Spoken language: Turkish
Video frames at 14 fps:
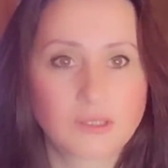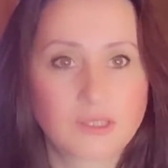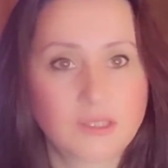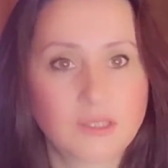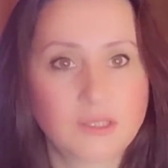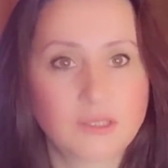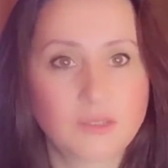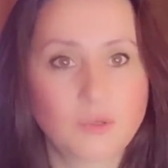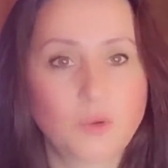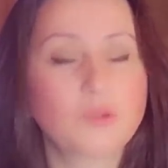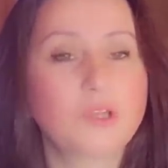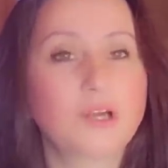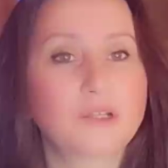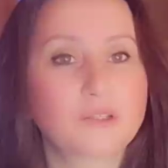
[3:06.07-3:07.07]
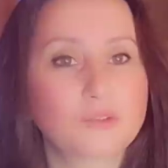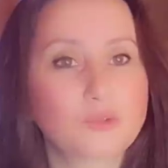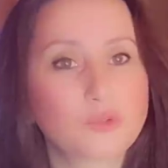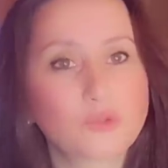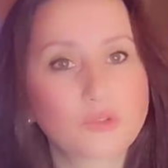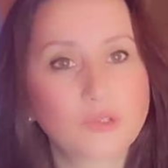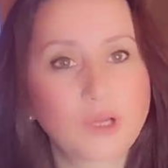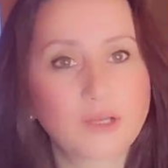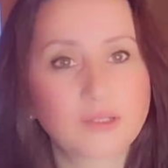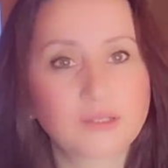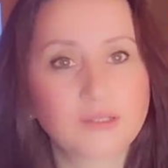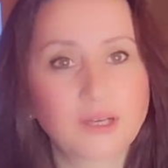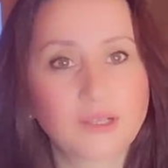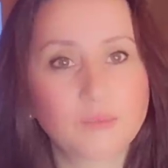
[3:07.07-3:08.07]
ki onlar da çocuklar
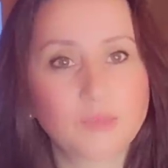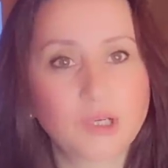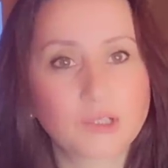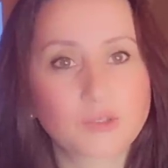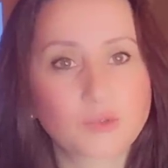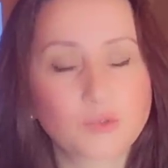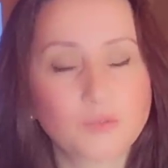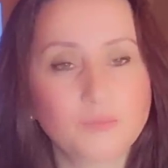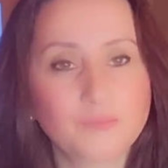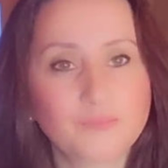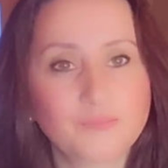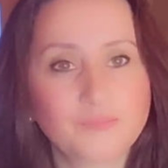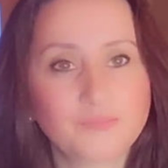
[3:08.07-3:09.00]
kadar masum.